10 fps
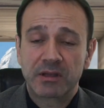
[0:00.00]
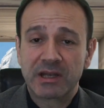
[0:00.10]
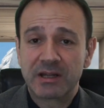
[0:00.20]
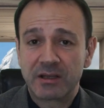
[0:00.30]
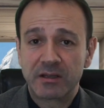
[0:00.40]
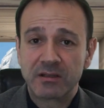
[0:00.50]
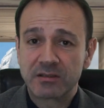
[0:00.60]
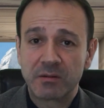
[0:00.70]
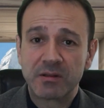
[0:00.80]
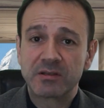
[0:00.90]
era tan
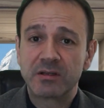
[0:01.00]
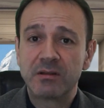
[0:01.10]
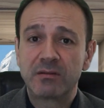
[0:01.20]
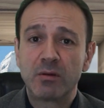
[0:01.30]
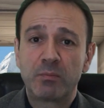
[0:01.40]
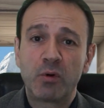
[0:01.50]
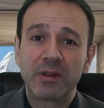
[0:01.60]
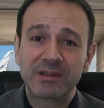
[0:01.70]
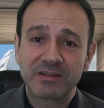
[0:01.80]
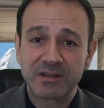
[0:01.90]
inestable de silicio,
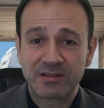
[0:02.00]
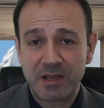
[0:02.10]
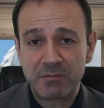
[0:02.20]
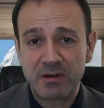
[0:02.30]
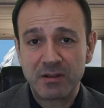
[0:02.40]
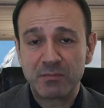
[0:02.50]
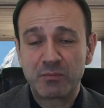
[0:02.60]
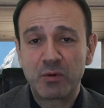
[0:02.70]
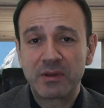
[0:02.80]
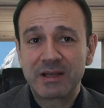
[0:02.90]
pueda ser estable y
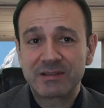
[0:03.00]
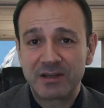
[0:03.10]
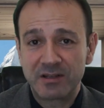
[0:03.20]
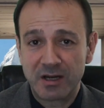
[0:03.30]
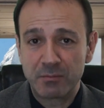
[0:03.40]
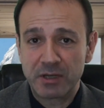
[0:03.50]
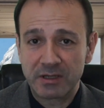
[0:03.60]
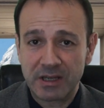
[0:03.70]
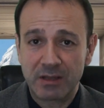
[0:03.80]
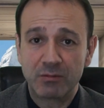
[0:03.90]
pueda salir al
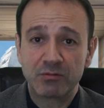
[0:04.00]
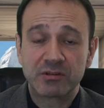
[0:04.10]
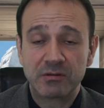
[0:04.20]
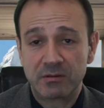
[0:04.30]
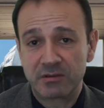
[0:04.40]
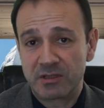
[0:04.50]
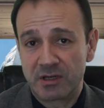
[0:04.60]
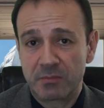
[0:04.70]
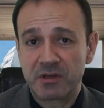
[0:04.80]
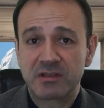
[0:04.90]
mercado, sin,
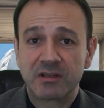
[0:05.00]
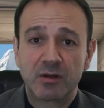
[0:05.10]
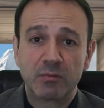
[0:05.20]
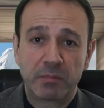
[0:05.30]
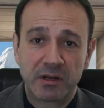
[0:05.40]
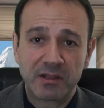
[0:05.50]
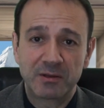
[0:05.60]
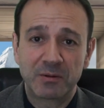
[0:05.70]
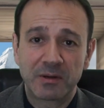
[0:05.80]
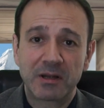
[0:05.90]
representar un
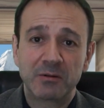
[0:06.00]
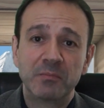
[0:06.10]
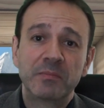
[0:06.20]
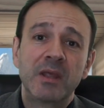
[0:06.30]
peligro, claro.